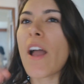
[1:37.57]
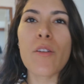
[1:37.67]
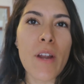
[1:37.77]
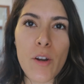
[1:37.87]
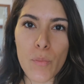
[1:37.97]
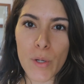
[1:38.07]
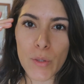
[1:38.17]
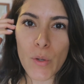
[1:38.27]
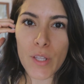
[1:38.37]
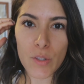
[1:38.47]
No hay un
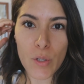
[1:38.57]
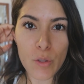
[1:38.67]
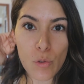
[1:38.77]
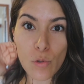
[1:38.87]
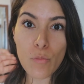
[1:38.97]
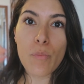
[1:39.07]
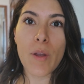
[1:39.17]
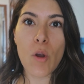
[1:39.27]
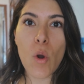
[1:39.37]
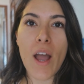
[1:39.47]
aeropuerto dentro de Tulum,
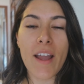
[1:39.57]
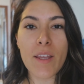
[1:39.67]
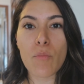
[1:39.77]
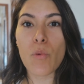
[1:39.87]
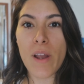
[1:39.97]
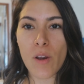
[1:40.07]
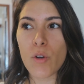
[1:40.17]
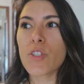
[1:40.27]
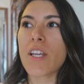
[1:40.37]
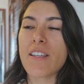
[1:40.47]
pero hay
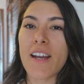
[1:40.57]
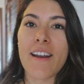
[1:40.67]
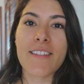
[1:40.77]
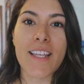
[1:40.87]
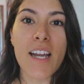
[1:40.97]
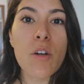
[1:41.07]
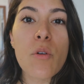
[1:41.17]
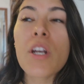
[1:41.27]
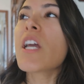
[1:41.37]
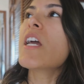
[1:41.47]
vuelos que llegan hasta
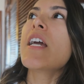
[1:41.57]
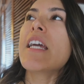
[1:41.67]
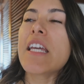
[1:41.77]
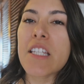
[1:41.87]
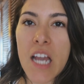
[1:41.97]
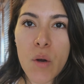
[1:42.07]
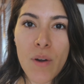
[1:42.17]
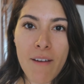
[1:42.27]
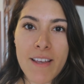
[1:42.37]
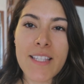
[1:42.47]
Cancún y ya
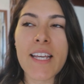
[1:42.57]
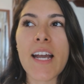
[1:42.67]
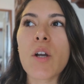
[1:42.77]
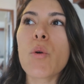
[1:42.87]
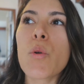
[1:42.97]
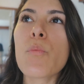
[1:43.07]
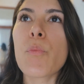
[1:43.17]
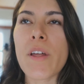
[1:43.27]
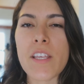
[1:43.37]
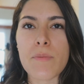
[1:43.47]
una vez en Cancún
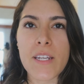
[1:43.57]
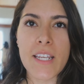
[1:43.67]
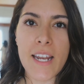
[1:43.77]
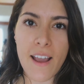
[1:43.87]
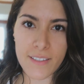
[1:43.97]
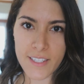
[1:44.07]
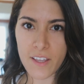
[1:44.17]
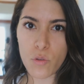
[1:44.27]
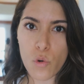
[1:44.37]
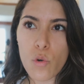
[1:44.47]
puedes venir
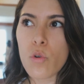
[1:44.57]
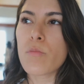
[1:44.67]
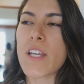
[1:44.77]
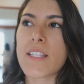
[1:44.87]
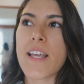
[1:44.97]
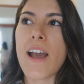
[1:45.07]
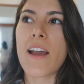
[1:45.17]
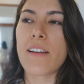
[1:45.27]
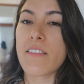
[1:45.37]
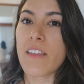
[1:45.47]
hacia Tulum, ya
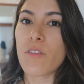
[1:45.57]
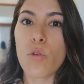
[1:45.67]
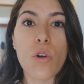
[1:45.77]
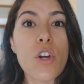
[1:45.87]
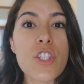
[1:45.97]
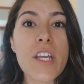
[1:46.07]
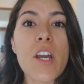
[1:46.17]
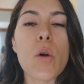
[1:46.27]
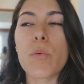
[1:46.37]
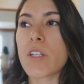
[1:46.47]
sea rentando un
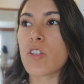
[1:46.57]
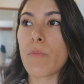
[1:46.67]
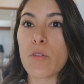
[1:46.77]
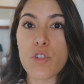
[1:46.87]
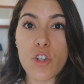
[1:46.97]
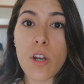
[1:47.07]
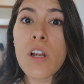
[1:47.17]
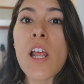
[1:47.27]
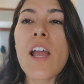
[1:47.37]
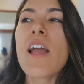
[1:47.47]
coche o puedes tomar un
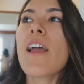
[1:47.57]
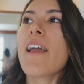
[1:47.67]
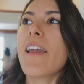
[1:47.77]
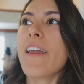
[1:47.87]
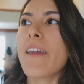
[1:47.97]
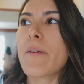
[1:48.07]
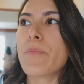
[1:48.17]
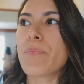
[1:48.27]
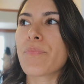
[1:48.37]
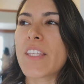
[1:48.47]
shuttle.
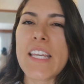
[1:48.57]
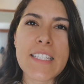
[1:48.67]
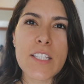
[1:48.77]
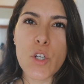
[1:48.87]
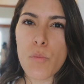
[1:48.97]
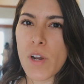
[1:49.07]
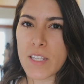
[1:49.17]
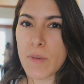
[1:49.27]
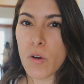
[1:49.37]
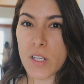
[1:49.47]
Em, y estas son como
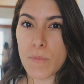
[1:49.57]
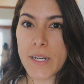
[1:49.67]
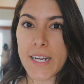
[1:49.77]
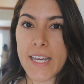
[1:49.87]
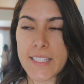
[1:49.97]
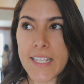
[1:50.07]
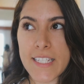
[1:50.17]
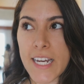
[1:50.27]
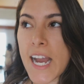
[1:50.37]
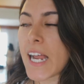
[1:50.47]
las mejores maneras
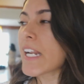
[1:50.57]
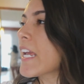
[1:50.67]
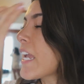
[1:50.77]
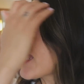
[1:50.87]
de llegar.